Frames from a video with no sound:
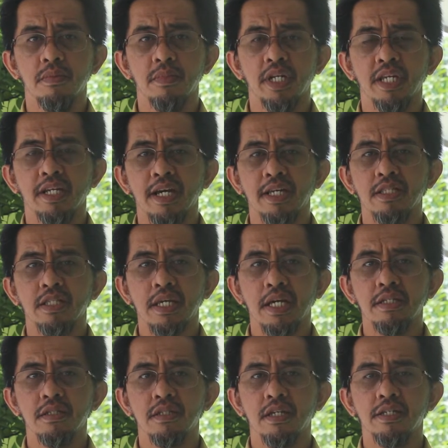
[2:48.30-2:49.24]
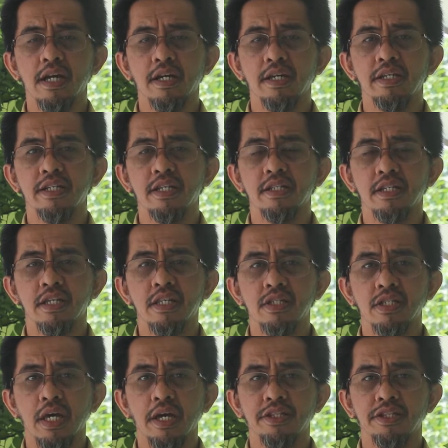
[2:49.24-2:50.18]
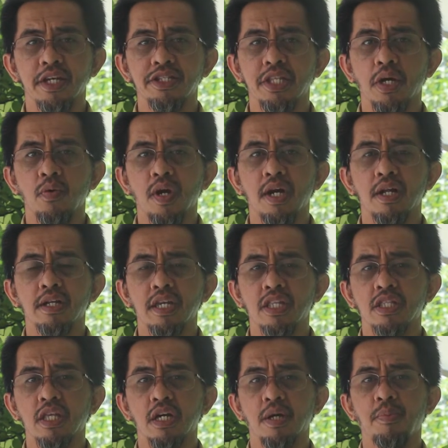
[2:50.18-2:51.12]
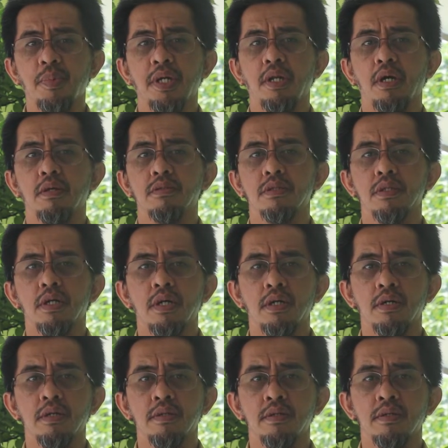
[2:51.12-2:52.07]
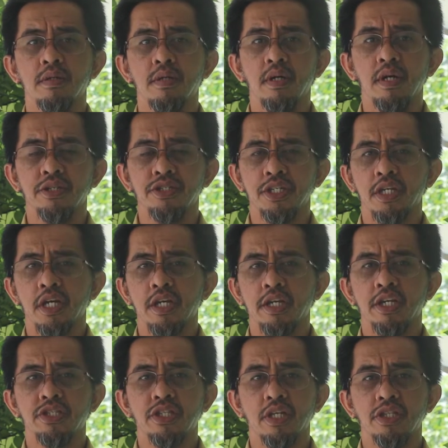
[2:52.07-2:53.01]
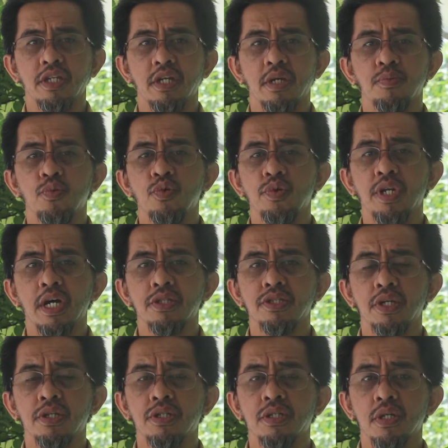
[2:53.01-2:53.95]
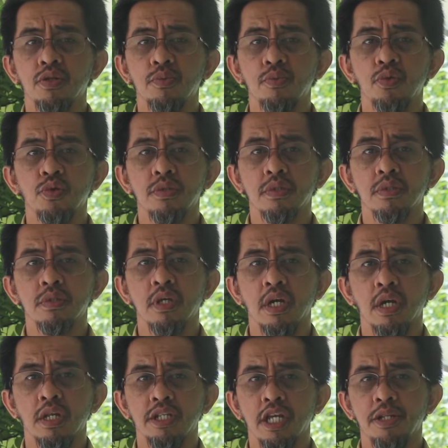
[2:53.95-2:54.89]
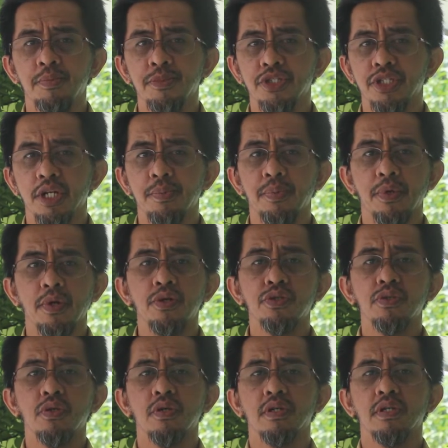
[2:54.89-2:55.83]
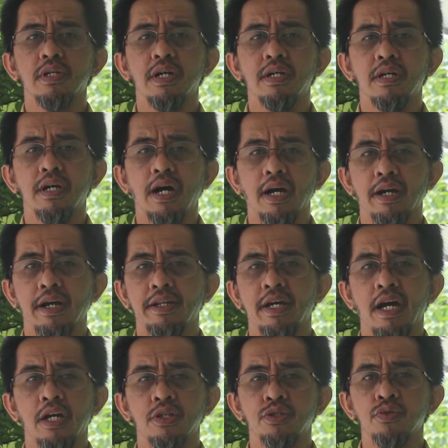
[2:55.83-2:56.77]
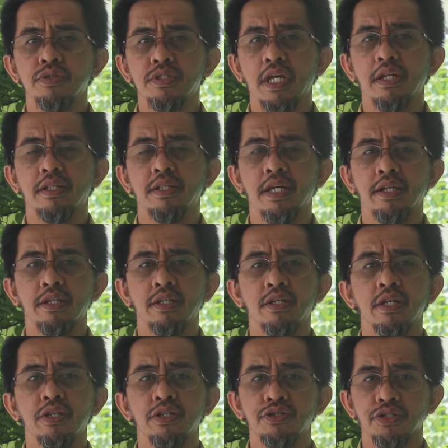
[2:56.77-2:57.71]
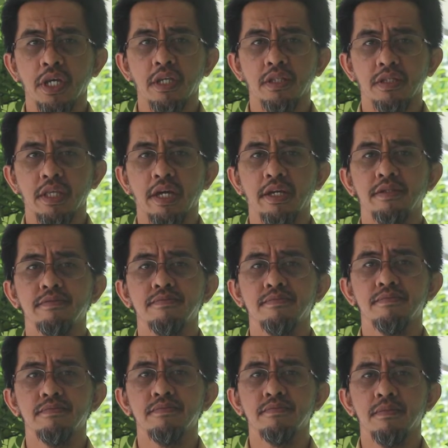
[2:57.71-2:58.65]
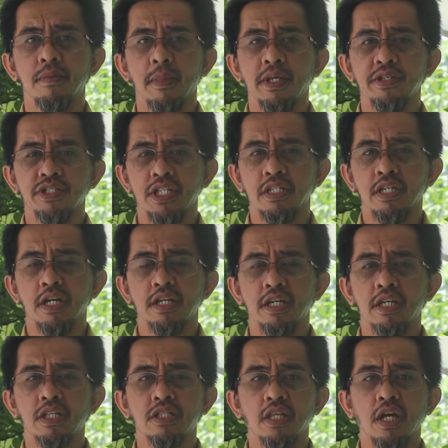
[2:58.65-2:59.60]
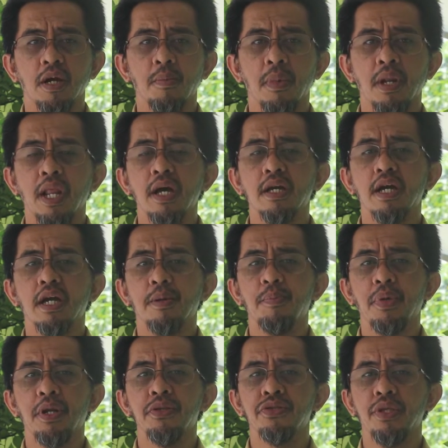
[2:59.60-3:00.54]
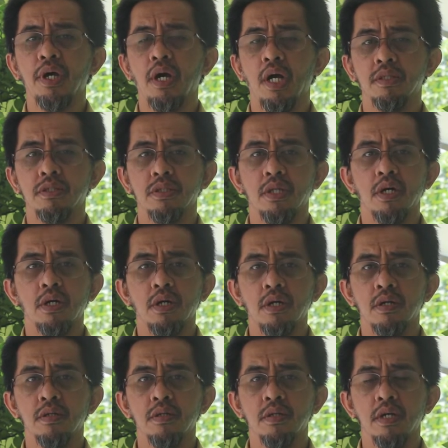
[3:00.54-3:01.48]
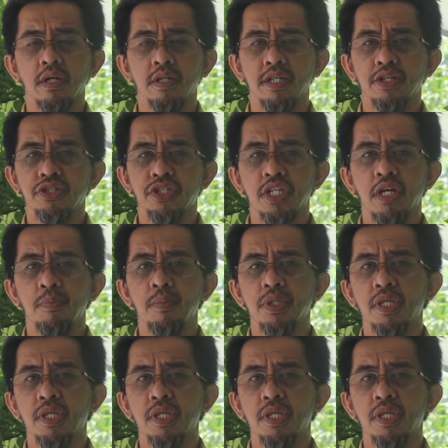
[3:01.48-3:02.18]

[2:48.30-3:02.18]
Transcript: meningkatkan keyakinan kita dan tawakal kita kepada Allah. Sehingga kita tidak mudah terjerumus dan terperosok akan hasutan dari setan. Sehingga kita melanggar perintah Allah dan tidak